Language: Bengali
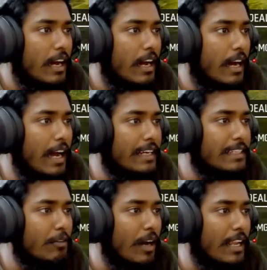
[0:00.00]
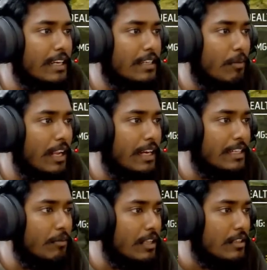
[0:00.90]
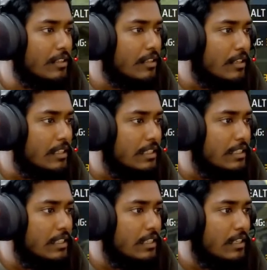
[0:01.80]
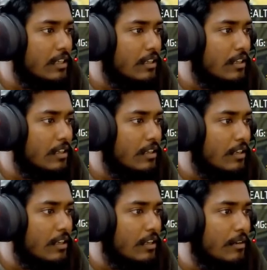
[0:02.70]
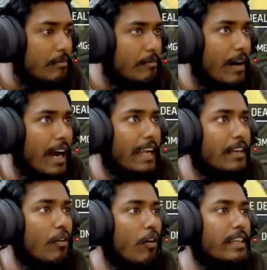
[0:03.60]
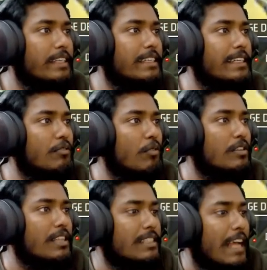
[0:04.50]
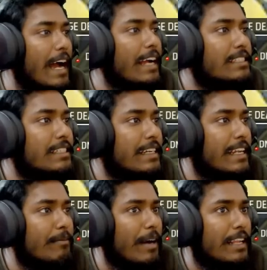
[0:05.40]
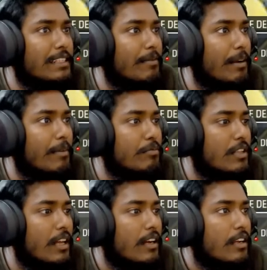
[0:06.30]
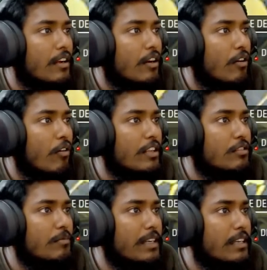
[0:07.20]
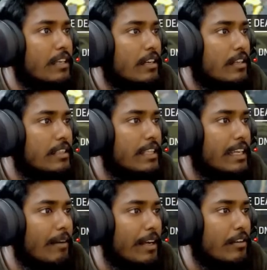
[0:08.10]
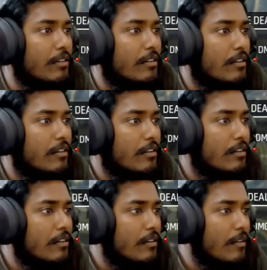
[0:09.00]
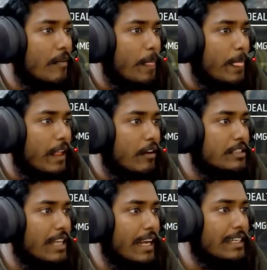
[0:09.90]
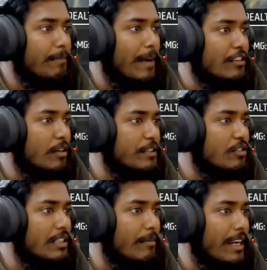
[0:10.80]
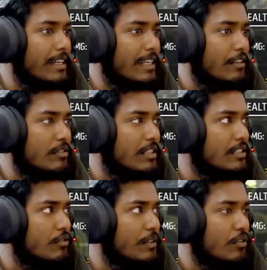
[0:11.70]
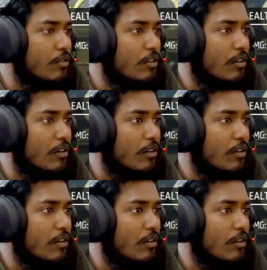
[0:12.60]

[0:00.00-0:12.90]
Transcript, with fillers: আরেকটা বল আরেকটা বল আরেকটা বল আরে ওয়াল পড়ে না ভাই ওই কি করতেছে আকাশ এটারে মারা দিতে পারবা বুঝলা আরে তুমি দেখা মাইরো যে আরেকটা পাত্রের পিছন দিয়ে মারা ট্রাই করতেছে তুমি একটু হোল্ড করো